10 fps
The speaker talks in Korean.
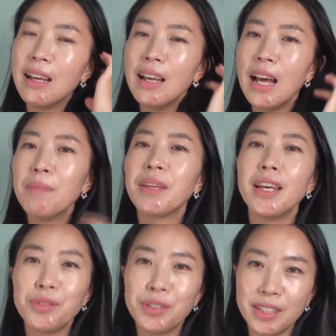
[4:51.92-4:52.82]
함께
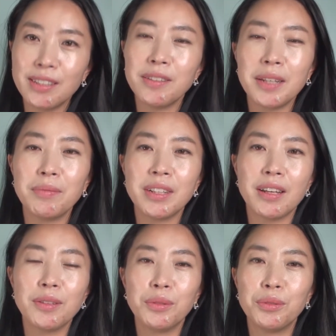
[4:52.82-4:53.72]
해주시는
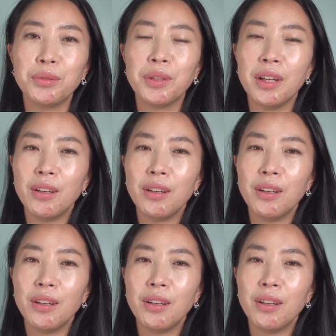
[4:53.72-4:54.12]
선생님들께서도